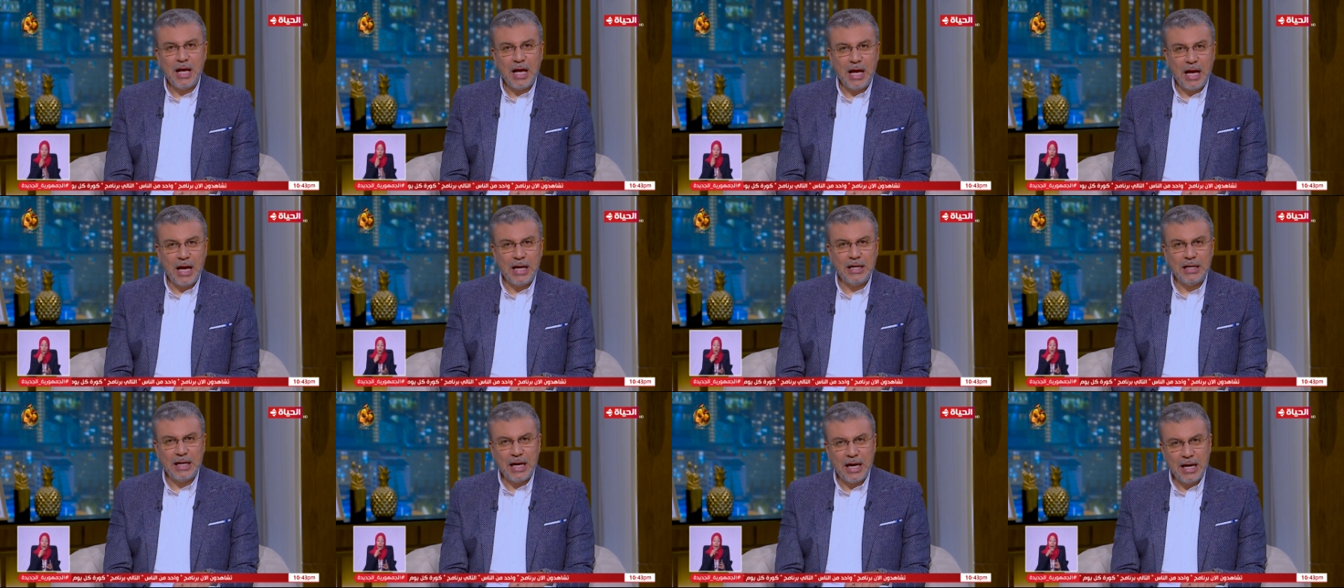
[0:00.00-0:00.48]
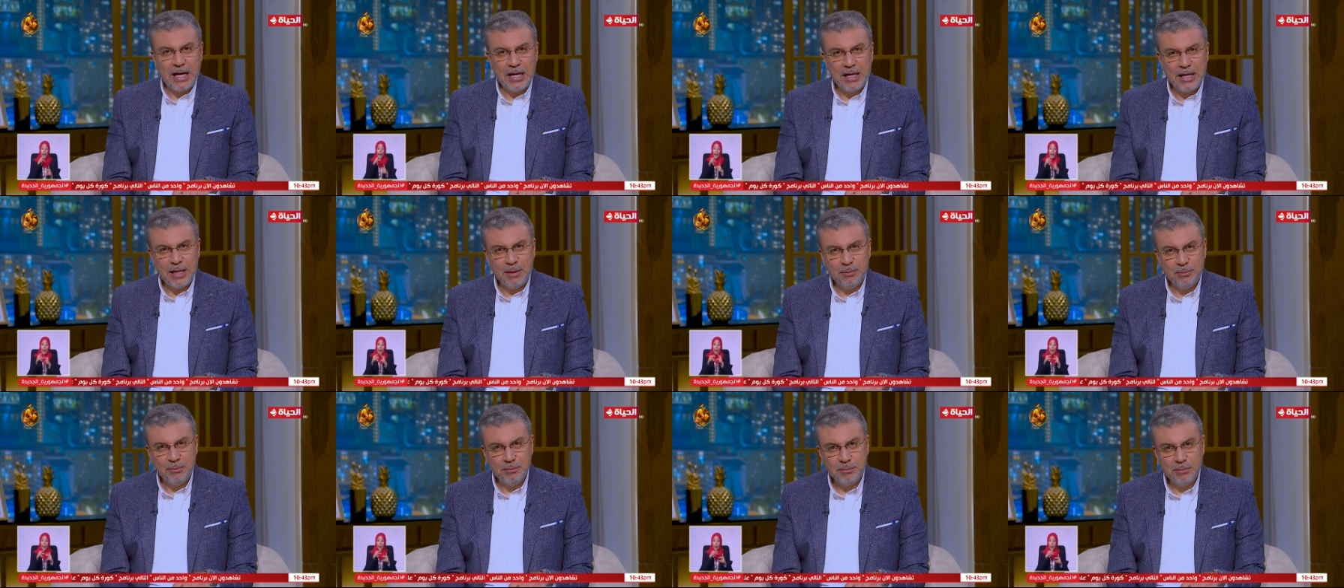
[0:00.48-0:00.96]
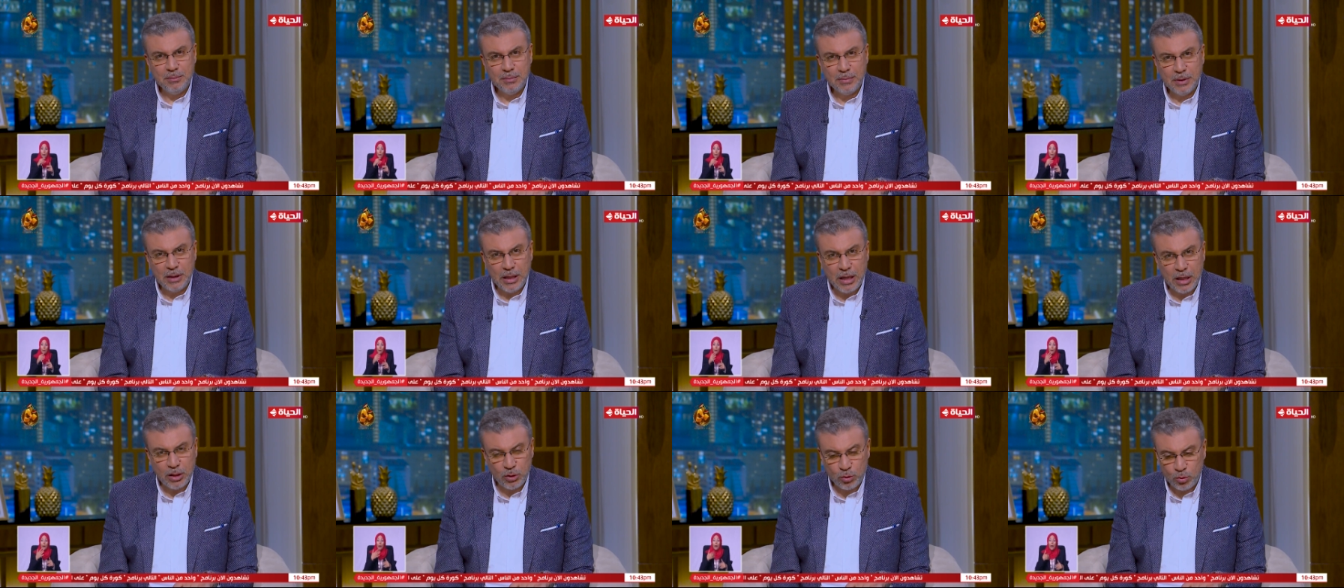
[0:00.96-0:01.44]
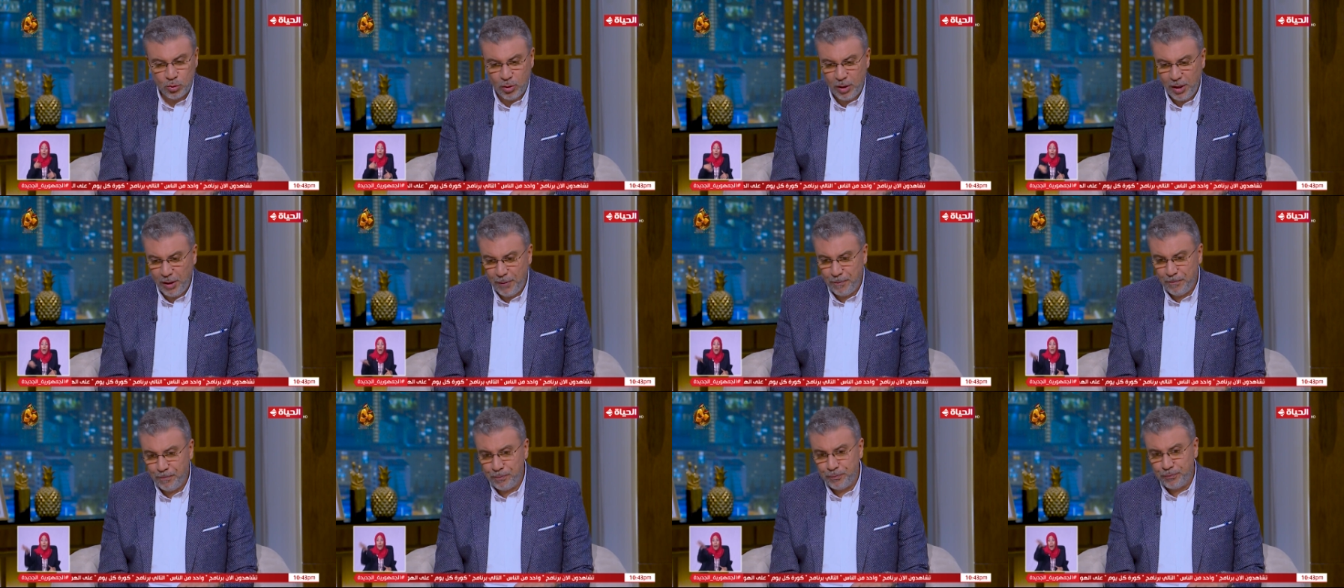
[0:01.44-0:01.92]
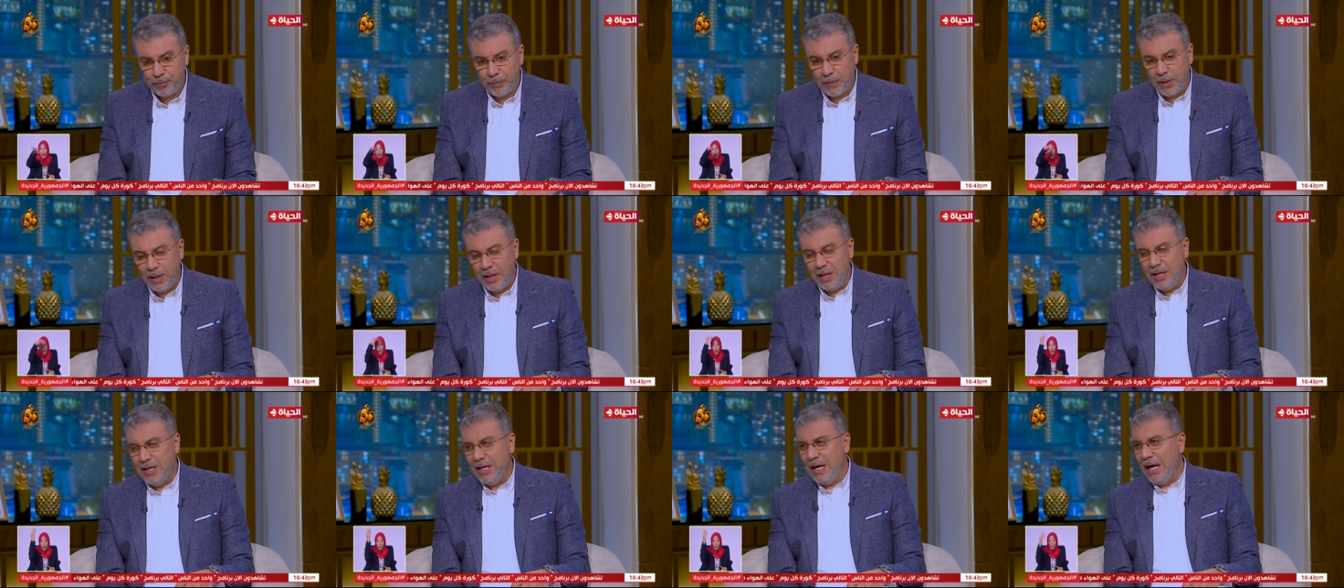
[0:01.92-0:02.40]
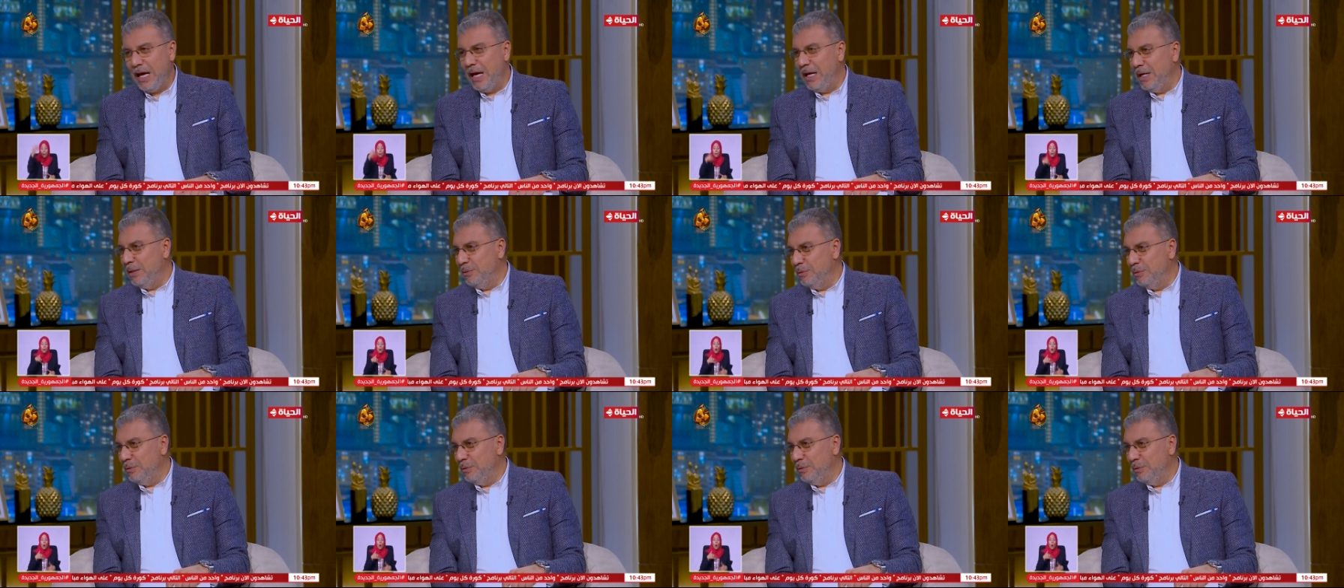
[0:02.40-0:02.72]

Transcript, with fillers: عن عالم الروح اهلا